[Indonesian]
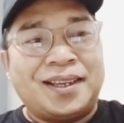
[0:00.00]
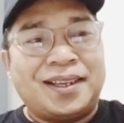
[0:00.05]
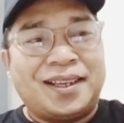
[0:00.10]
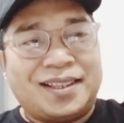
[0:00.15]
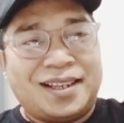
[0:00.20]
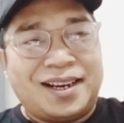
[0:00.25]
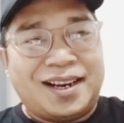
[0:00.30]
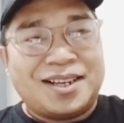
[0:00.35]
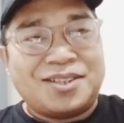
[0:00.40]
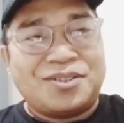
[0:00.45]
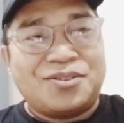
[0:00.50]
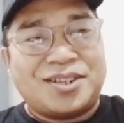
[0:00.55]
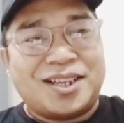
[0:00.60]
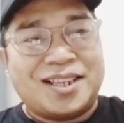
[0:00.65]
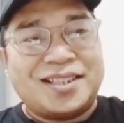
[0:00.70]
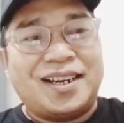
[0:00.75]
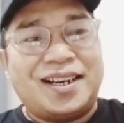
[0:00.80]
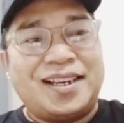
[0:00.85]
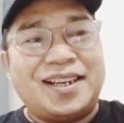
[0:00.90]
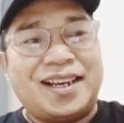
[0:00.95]
Kita langsung
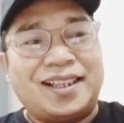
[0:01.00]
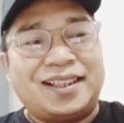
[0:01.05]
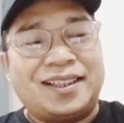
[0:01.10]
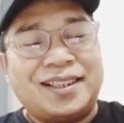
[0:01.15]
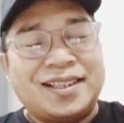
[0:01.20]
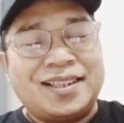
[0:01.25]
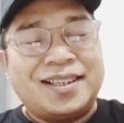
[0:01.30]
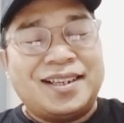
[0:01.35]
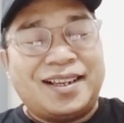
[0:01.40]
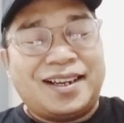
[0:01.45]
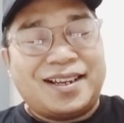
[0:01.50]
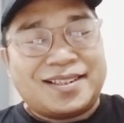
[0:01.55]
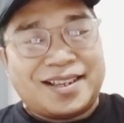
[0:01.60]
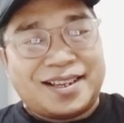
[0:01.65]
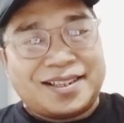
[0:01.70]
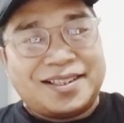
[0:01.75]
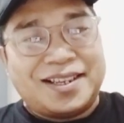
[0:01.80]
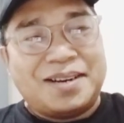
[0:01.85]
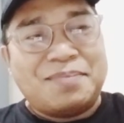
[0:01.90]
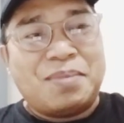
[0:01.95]
saja lihat
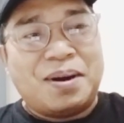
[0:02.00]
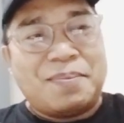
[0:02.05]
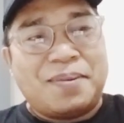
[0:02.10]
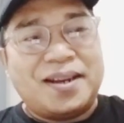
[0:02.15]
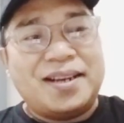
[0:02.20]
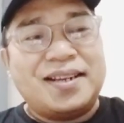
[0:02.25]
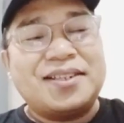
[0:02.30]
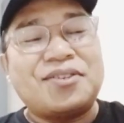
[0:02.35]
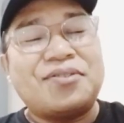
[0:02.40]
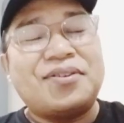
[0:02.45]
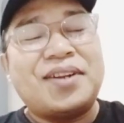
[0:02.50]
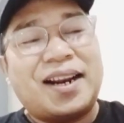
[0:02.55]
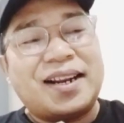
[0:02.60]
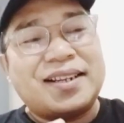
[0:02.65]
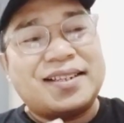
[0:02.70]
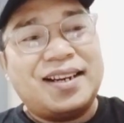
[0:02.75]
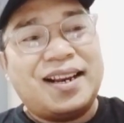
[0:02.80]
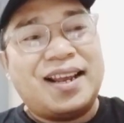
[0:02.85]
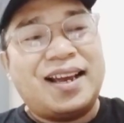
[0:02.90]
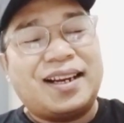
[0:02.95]
kesaksian Bapak ini.
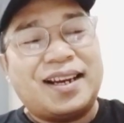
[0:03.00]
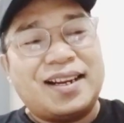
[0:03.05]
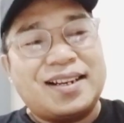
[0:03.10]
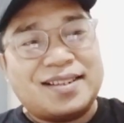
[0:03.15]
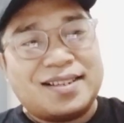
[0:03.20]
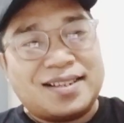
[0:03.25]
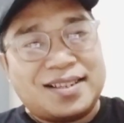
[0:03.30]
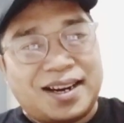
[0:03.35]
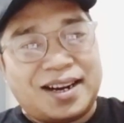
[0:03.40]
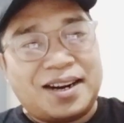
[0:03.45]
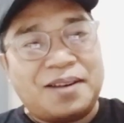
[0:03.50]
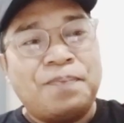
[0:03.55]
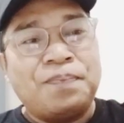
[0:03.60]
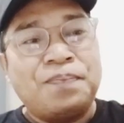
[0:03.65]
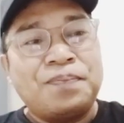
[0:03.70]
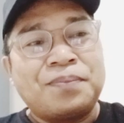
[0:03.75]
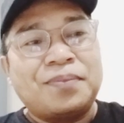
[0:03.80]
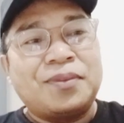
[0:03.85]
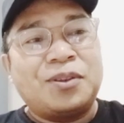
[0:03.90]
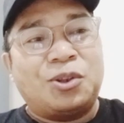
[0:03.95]
Saudara silahkan share
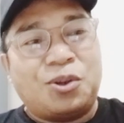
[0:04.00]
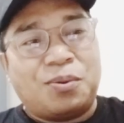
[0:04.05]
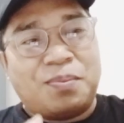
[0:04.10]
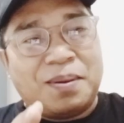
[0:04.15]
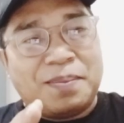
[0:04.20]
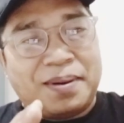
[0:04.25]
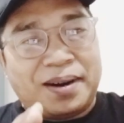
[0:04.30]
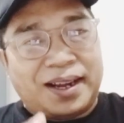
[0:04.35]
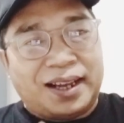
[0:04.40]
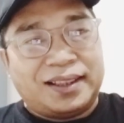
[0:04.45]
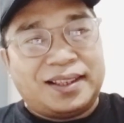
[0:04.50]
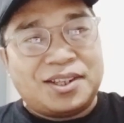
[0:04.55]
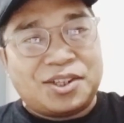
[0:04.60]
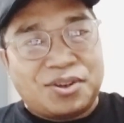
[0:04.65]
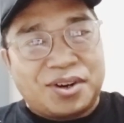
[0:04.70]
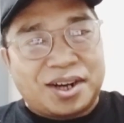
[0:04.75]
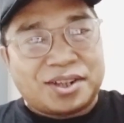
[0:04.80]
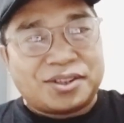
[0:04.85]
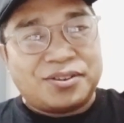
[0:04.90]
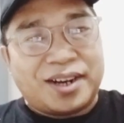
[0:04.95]
untuk memberkati
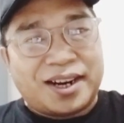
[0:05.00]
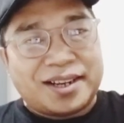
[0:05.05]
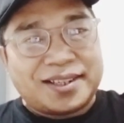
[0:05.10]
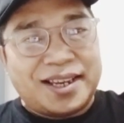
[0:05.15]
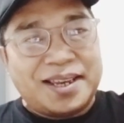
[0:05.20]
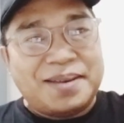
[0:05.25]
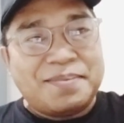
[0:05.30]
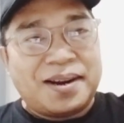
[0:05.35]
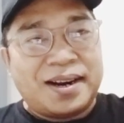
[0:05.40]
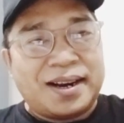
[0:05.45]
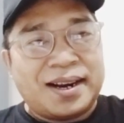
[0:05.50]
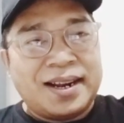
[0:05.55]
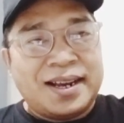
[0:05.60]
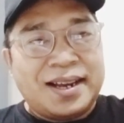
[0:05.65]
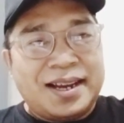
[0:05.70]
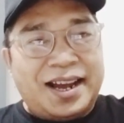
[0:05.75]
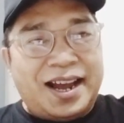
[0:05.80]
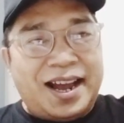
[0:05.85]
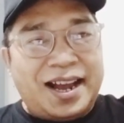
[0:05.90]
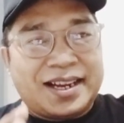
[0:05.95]
saudara-saudara seiman.
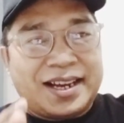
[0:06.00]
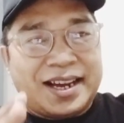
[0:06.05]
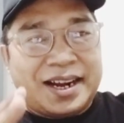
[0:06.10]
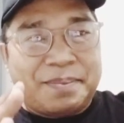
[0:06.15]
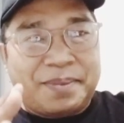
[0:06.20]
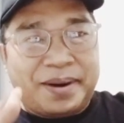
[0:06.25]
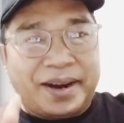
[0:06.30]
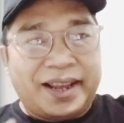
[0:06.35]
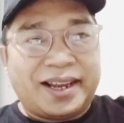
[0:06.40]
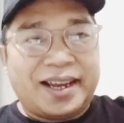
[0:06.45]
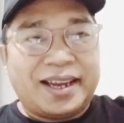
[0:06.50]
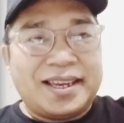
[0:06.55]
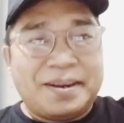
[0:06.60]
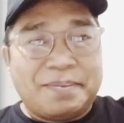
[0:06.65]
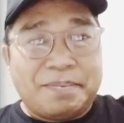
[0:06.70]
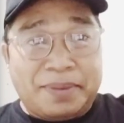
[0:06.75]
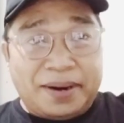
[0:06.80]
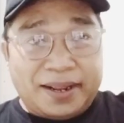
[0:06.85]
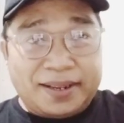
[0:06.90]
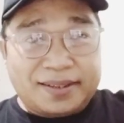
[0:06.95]
Agar mereka
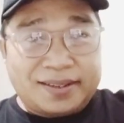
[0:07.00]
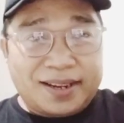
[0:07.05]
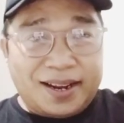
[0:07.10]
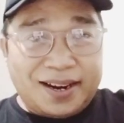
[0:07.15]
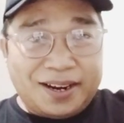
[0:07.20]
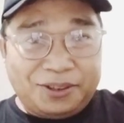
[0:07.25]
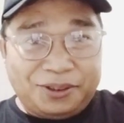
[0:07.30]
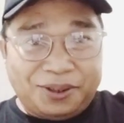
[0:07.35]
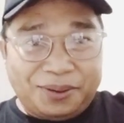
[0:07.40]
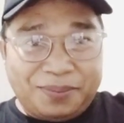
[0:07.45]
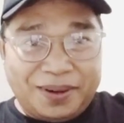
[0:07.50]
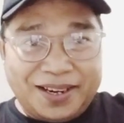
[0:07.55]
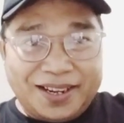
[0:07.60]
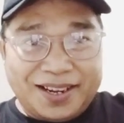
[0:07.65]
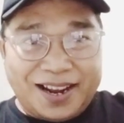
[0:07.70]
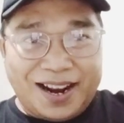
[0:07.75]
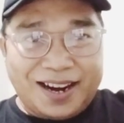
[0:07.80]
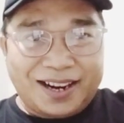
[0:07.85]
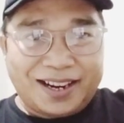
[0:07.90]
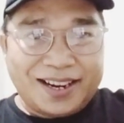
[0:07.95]
yang berencana untuk
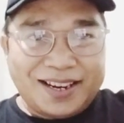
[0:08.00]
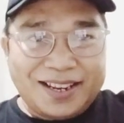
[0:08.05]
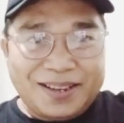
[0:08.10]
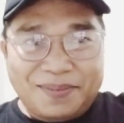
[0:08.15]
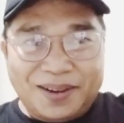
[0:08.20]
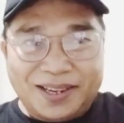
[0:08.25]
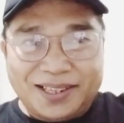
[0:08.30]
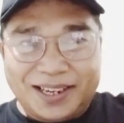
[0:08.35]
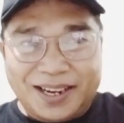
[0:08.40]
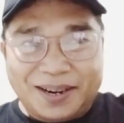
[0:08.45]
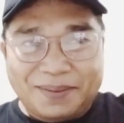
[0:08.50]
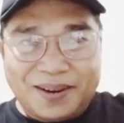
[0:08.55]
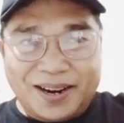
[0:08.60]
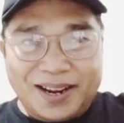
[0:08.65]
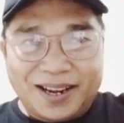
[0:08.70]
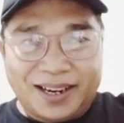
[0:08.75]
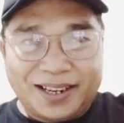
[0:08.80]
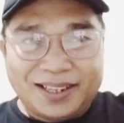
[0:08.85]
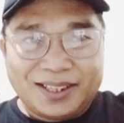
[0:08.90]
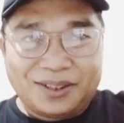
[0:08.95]
meninggalkan imannya
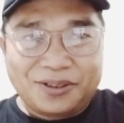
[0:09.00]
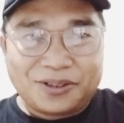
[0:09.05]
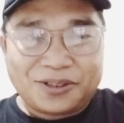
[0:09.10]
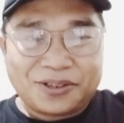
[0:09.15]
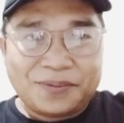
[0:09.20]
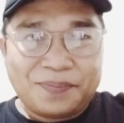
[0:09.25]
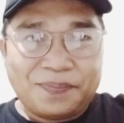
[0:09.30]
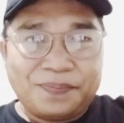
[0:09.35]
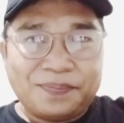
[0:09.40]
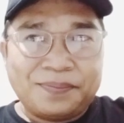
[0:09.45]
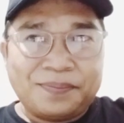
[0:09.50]
kepada Kristus.